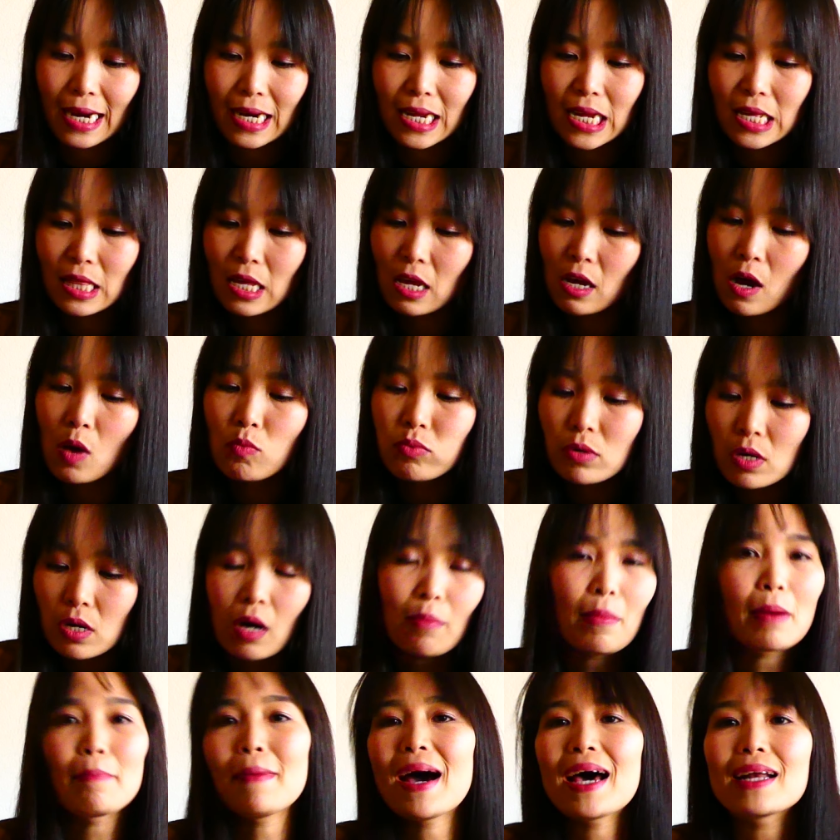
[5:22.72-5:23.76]
đi thì không
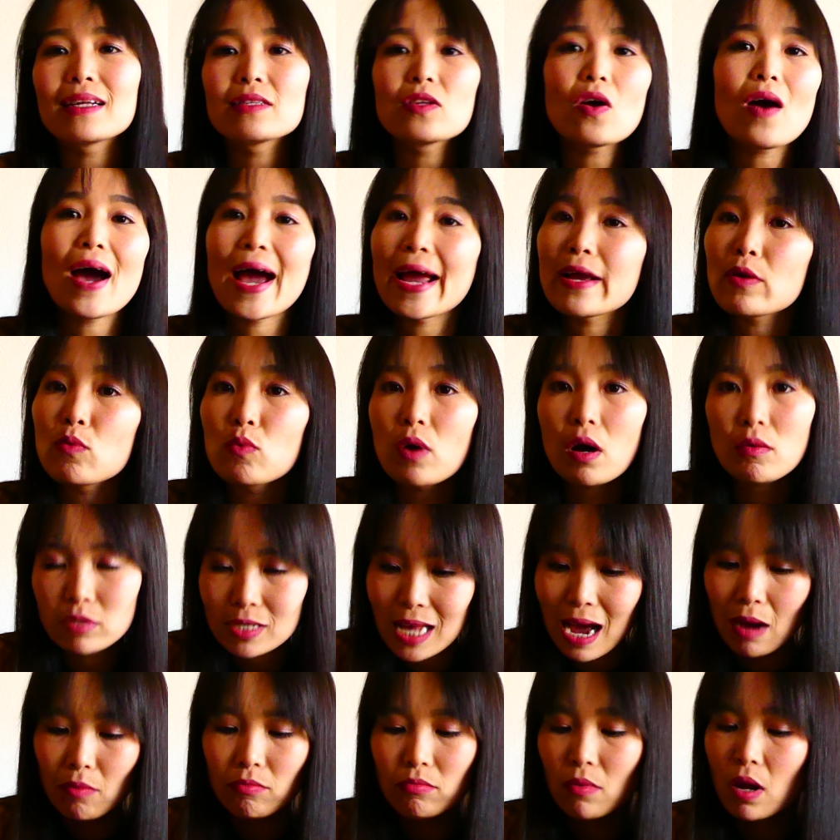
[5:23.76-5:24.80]
được mà bàn cho ai cũng không
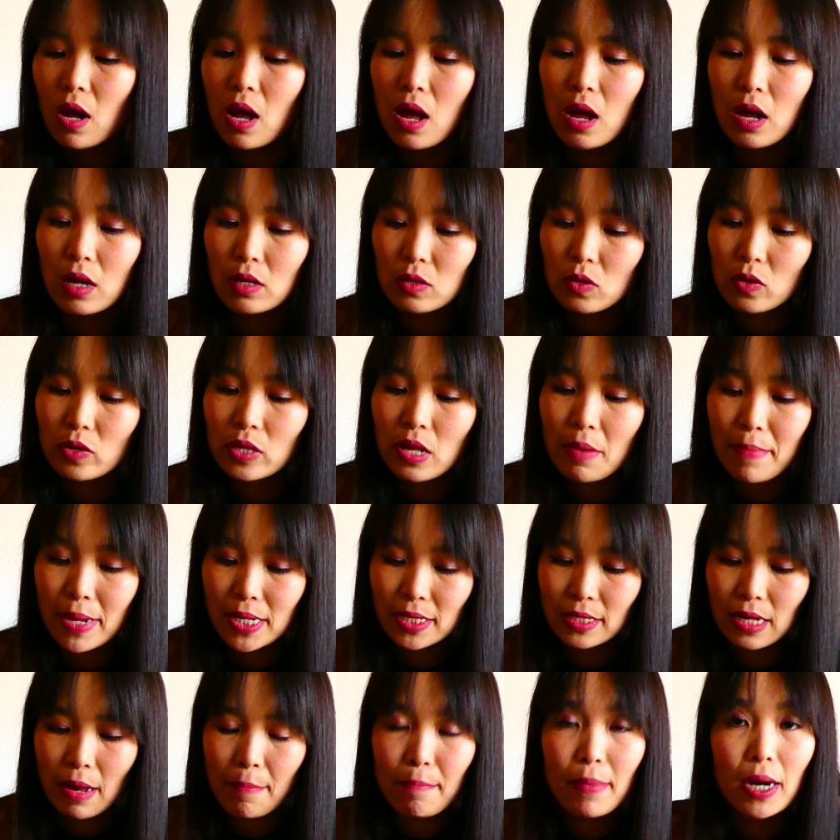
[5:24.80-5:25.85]
xong. Thôi thì
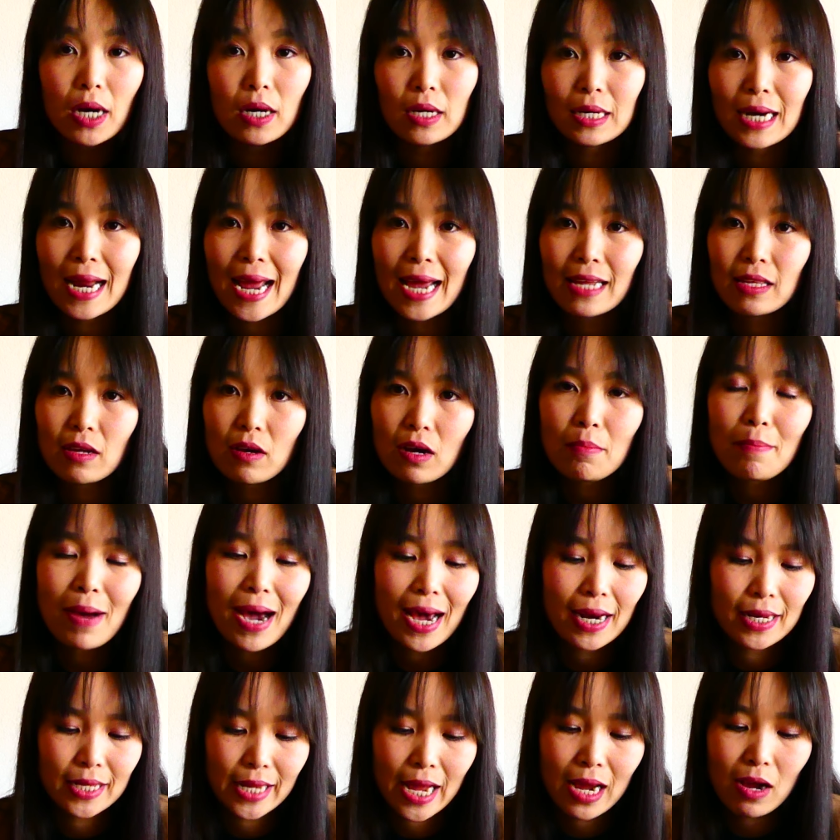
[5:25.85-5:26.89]
mình sẽ mở ra cho các
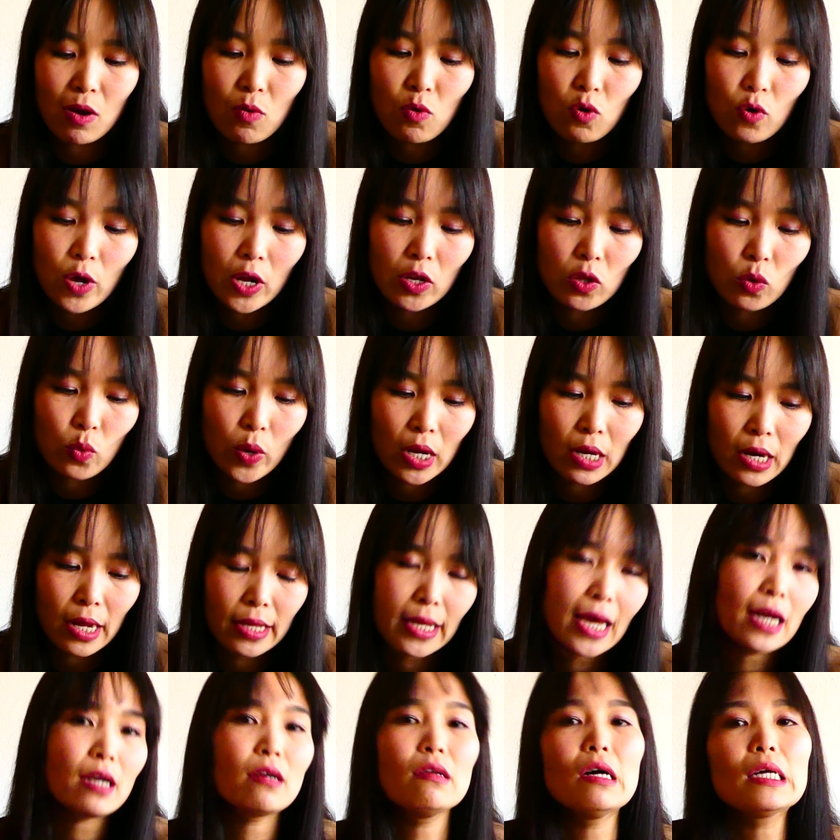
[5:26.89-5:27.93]
bạn nhé, không liên thuyên là
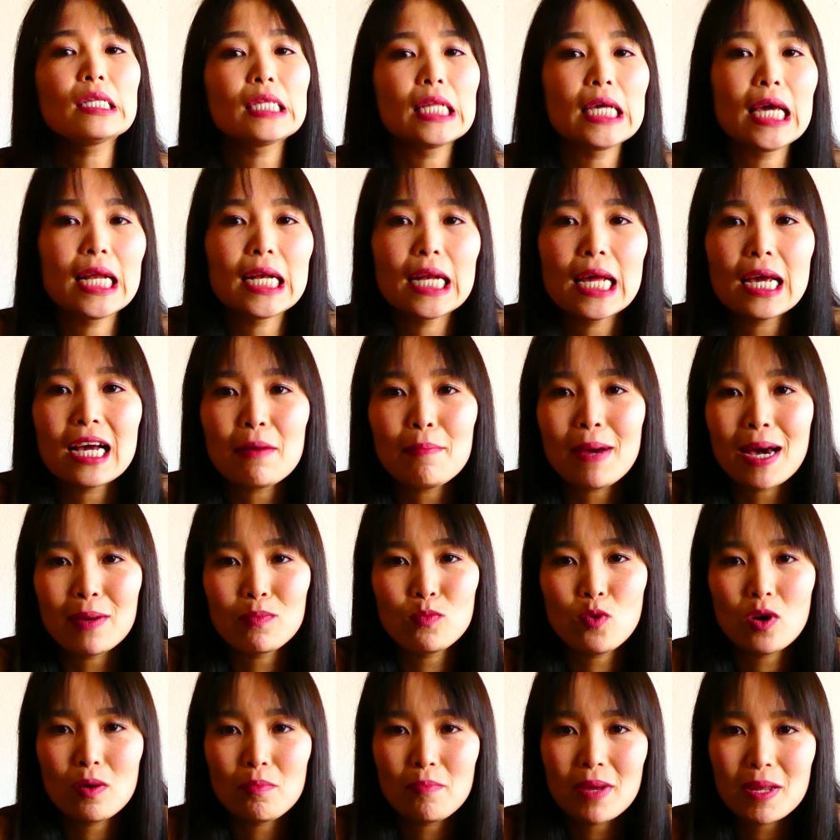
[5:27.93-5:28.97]
nhé. Trước tiên đấy các
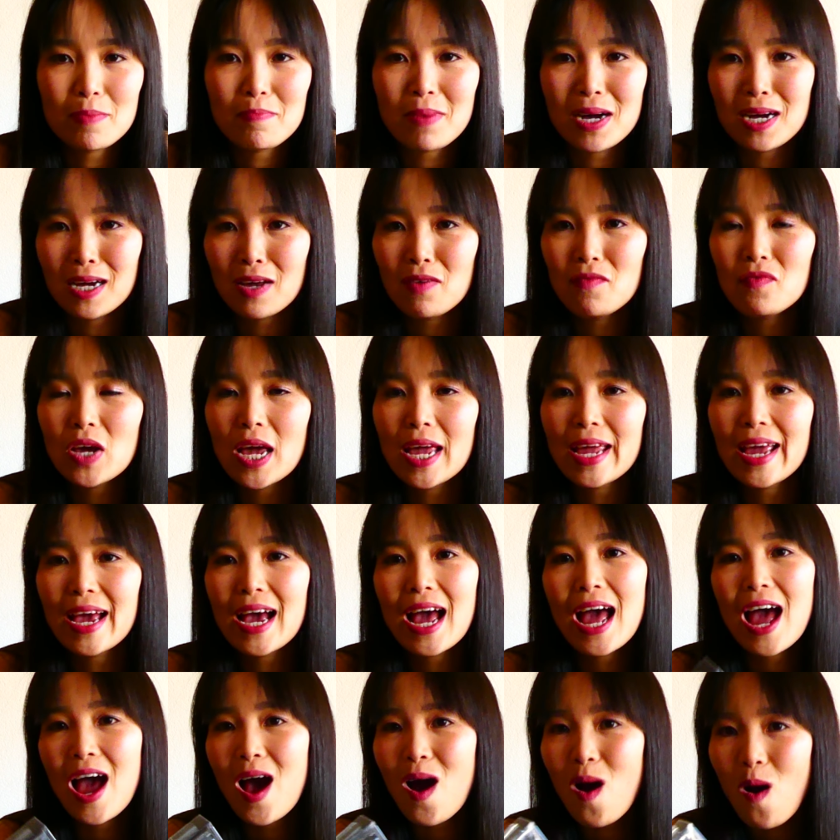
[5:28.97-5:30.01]
bạn muốn mình mở cái
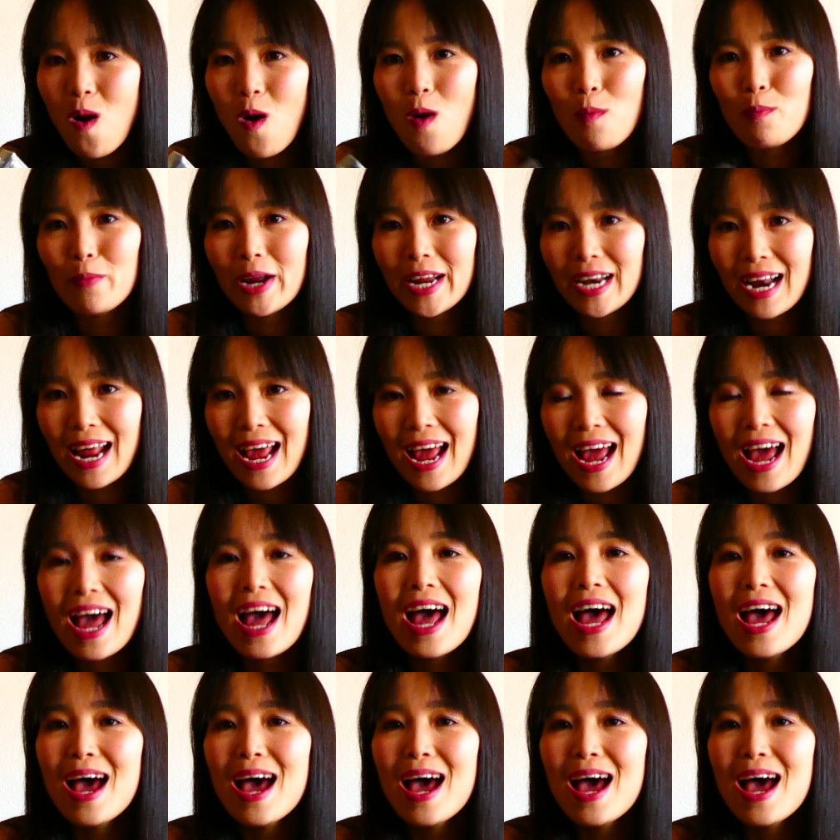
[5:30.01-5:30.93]
hộp này ra.